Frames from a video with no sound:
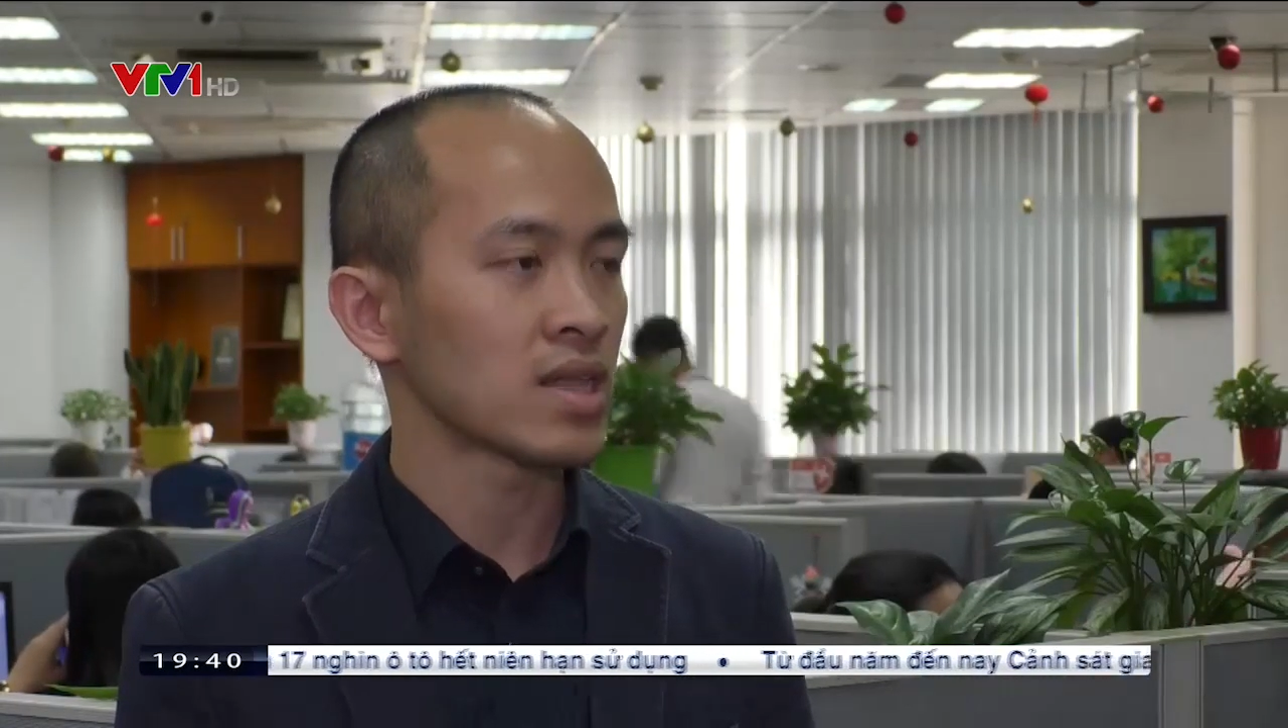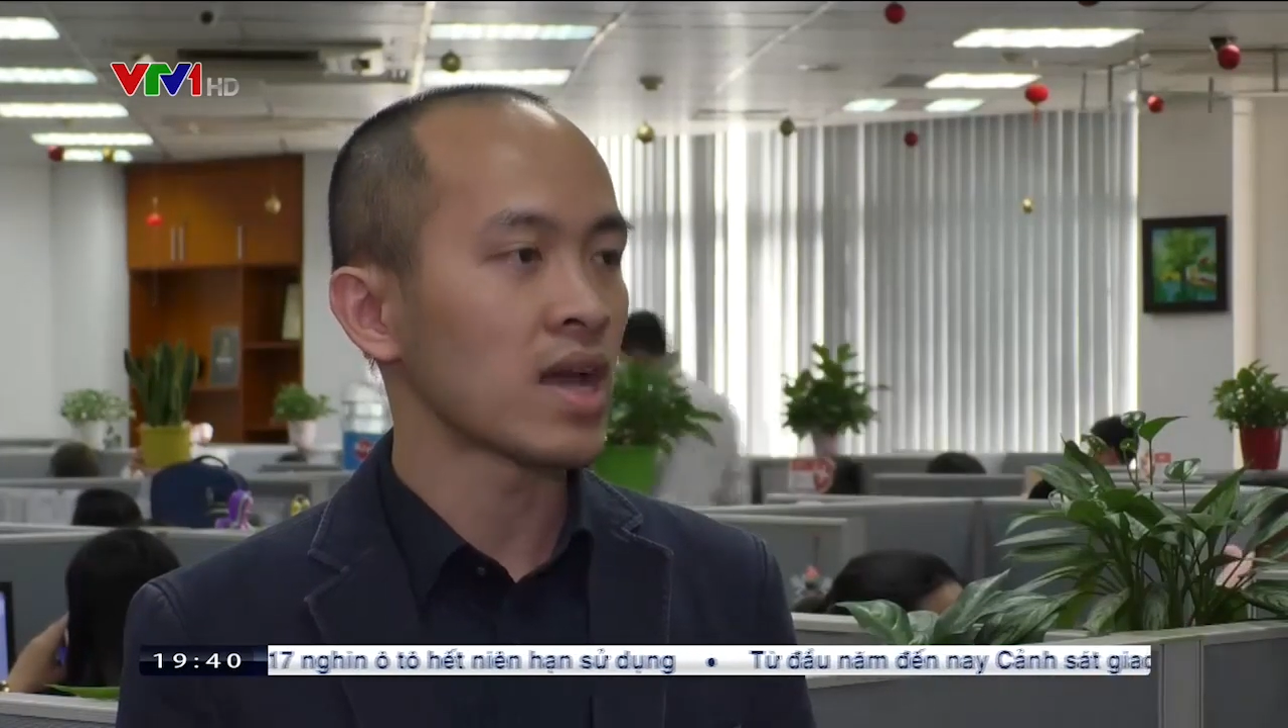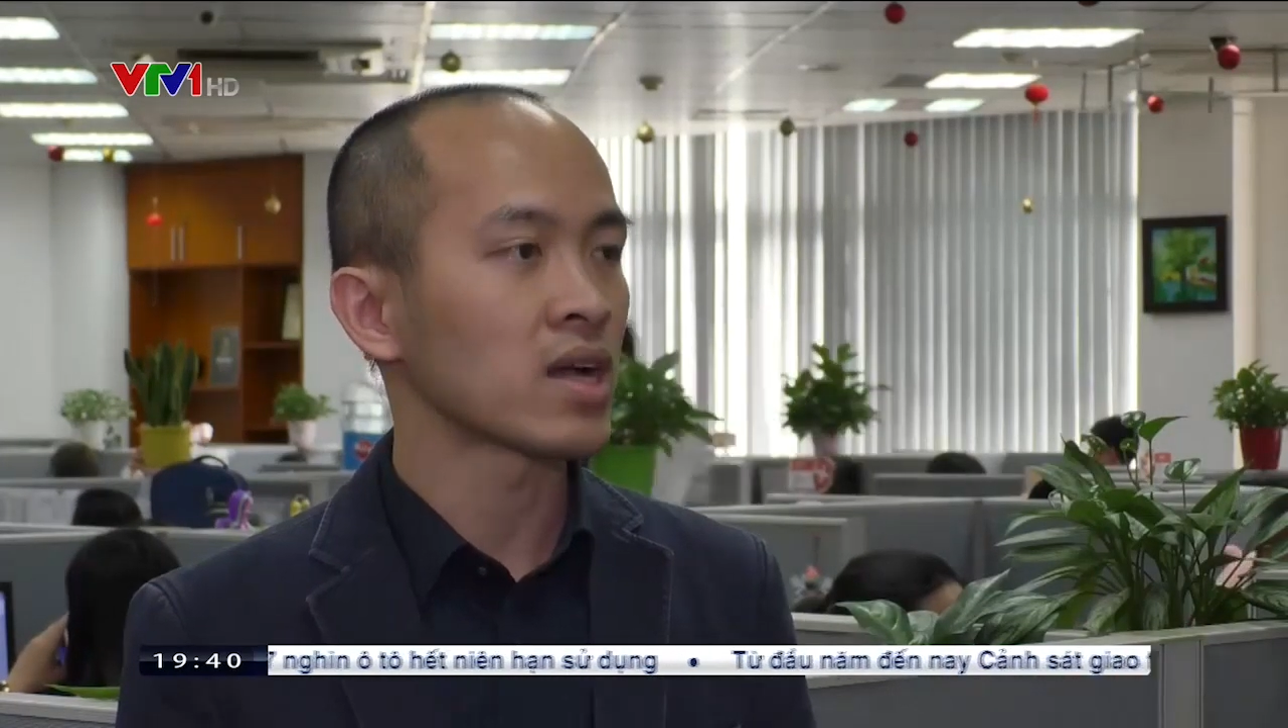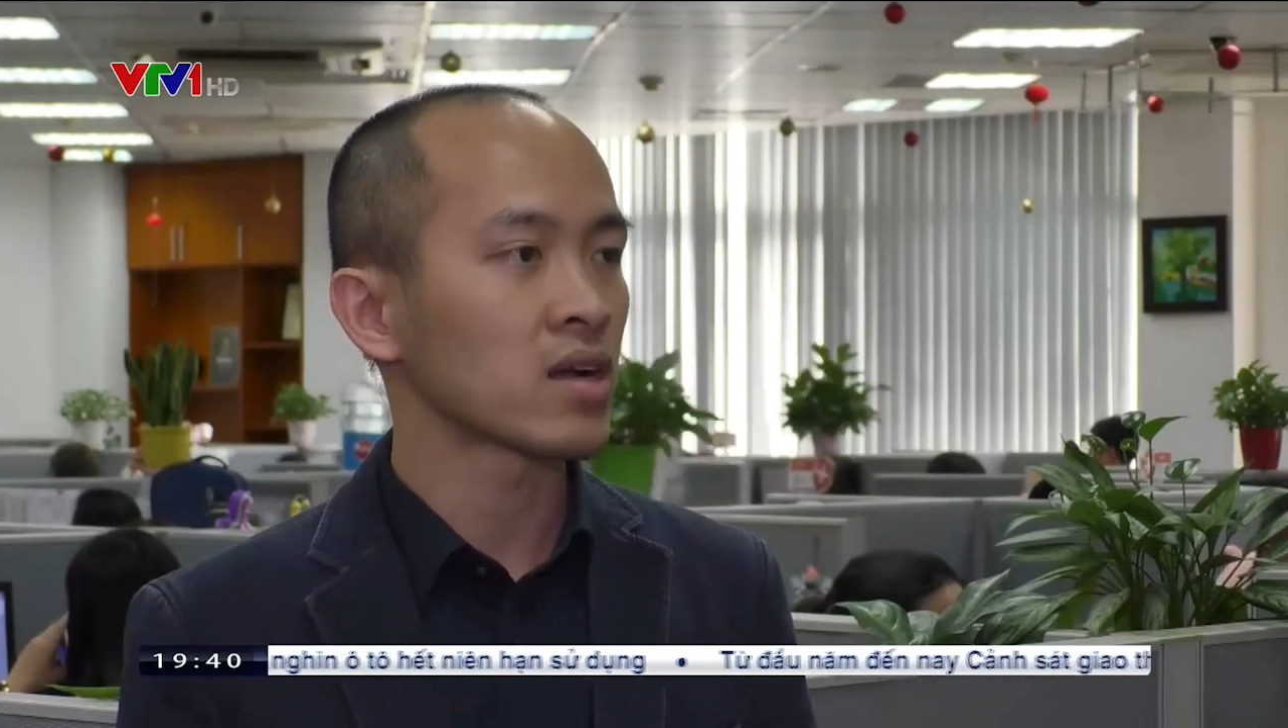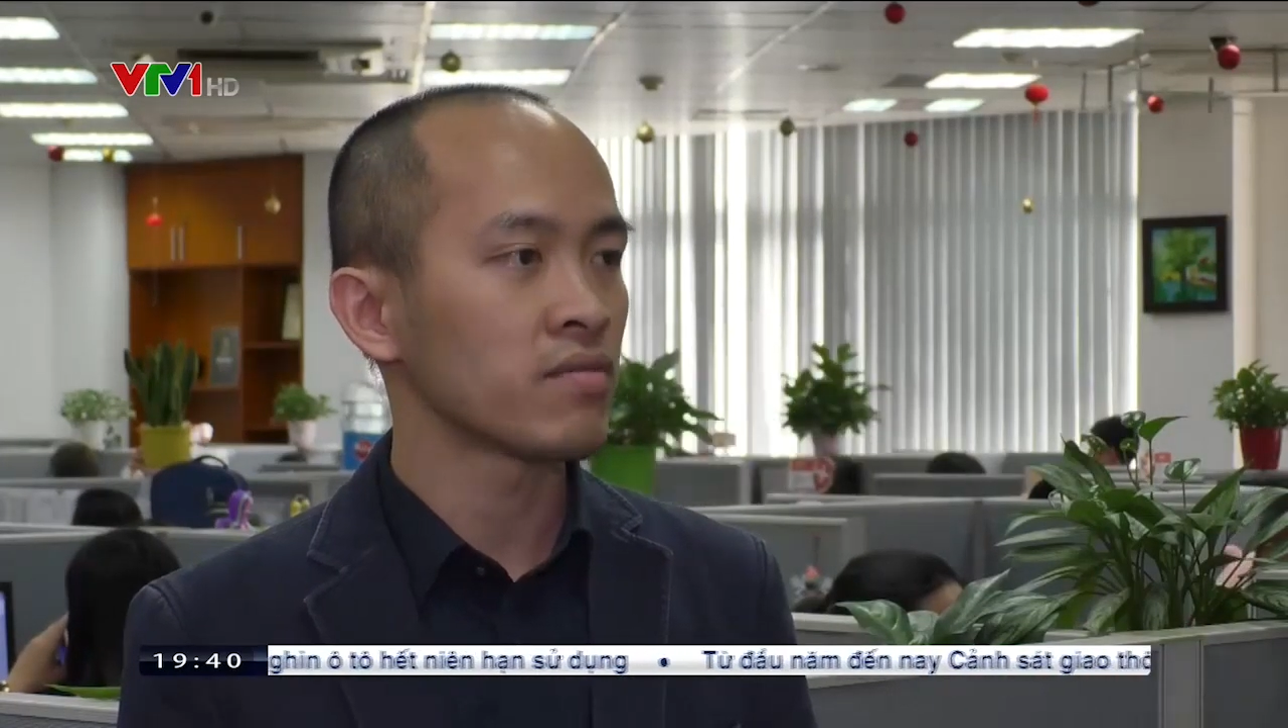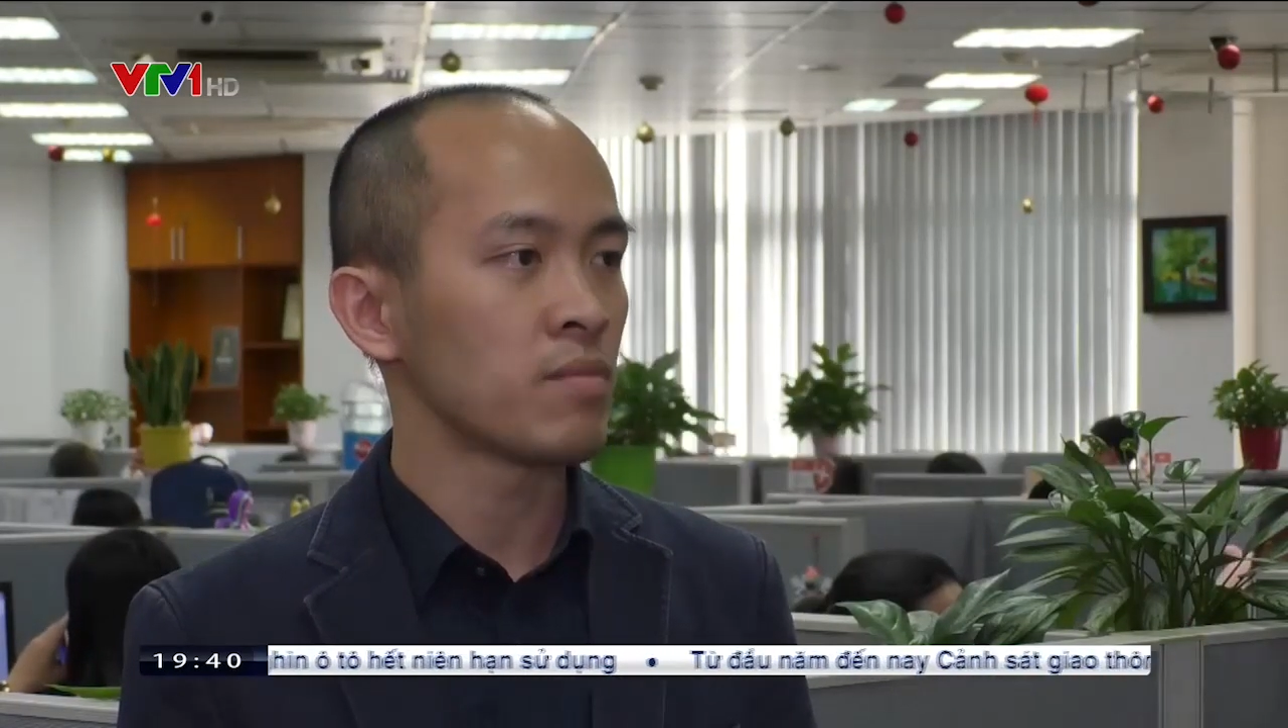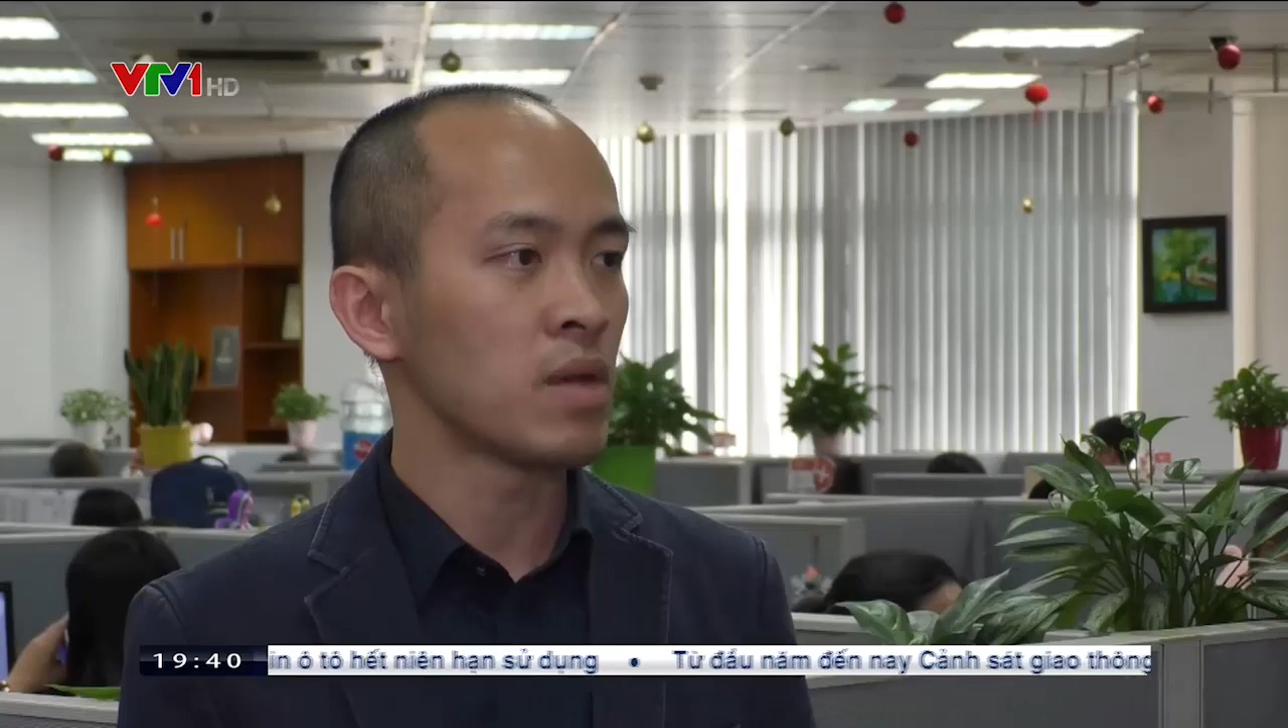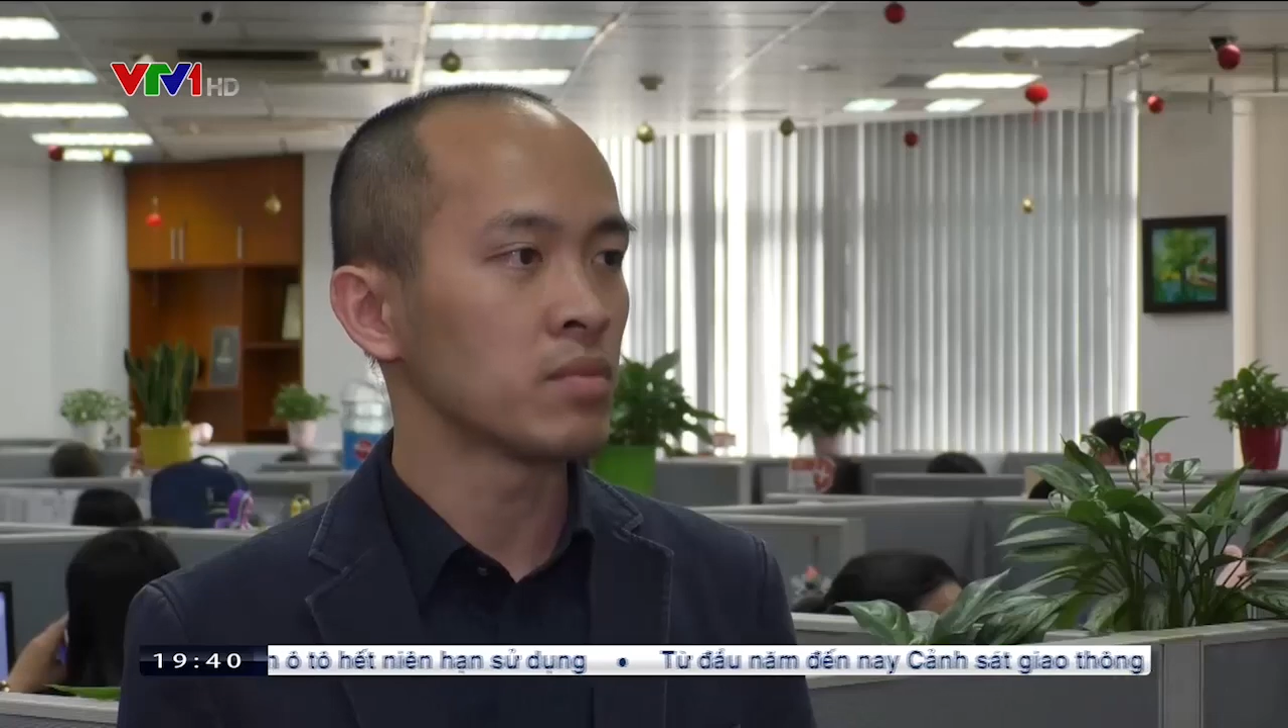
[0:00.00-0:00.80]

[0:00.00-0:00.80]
tải các phần